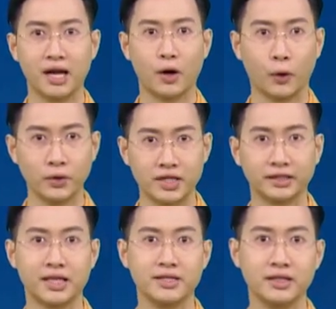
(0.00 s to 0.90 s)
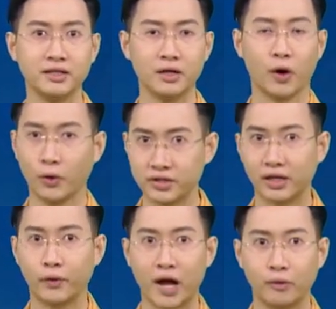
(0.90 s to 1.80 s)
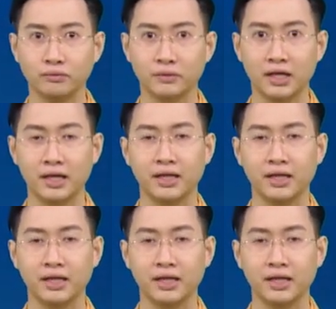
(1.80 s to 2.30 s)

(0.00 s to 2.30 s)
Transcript: như là hỗ trợ tài chính, hỗ trợ lao động.